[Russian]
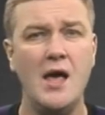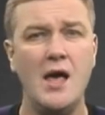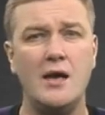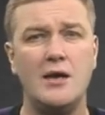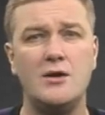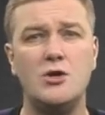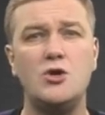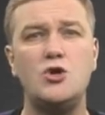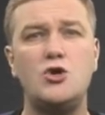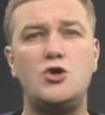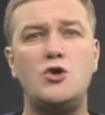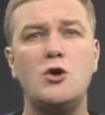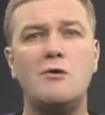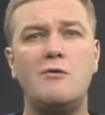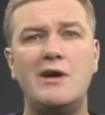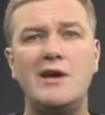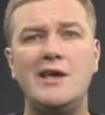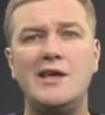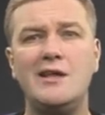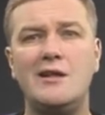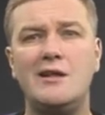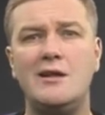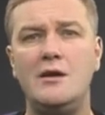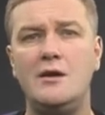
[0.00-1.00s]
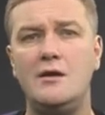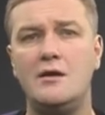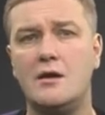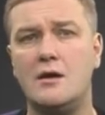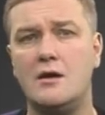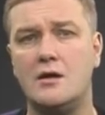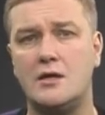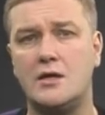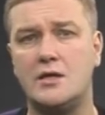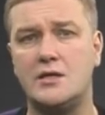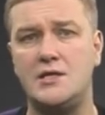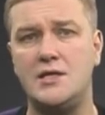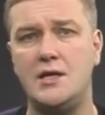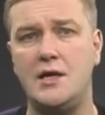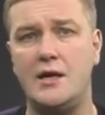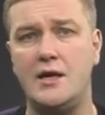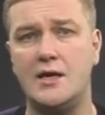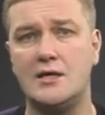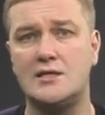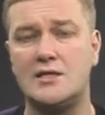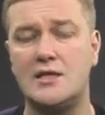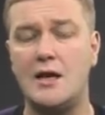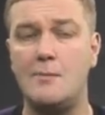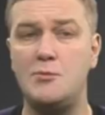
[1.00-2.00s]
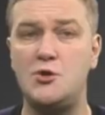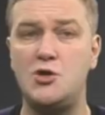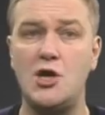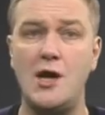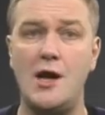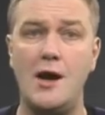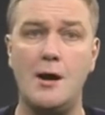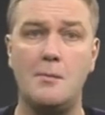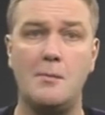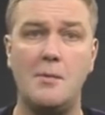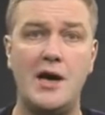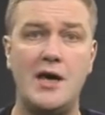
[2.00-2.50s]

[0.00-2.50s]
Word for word: Еще в агит-лидерах Ксения Собчак,